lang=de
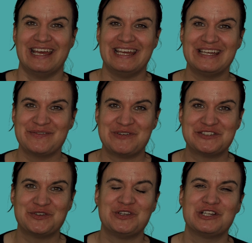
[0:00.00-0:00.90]
Ich
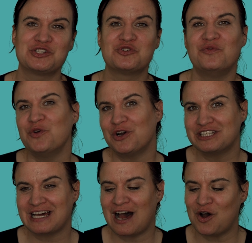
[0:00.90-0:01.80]
persönlich schwöre
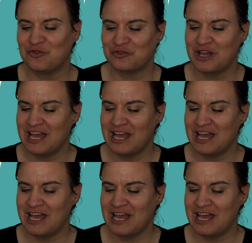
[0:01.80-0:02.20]
drauf,